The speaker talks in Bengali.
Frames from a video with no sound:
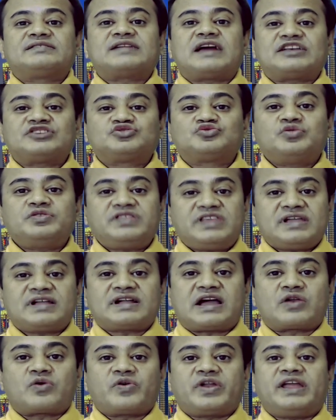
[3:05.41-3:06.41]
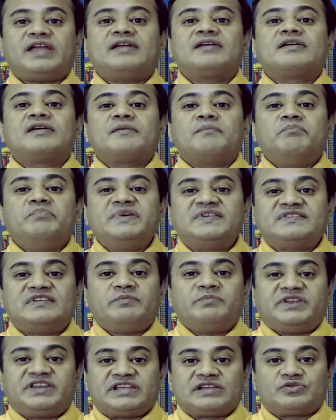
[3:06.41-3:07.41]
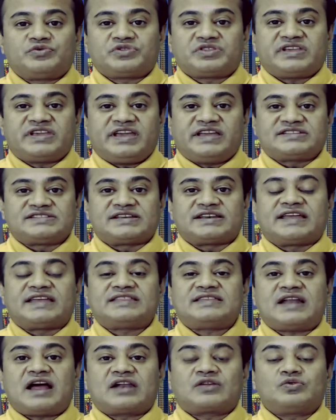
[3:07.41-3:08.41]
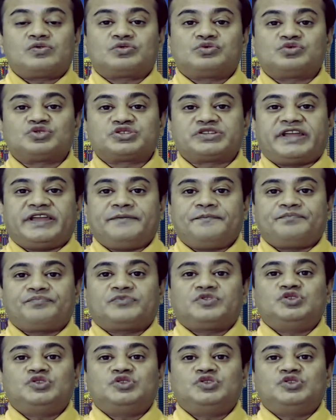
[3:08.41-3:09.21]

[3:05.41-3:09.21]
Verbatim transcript: রাজনৈতিক কারণে মিছিল মিটিং করতে গিয়েছেন এদের আর কোনো দোষ নেই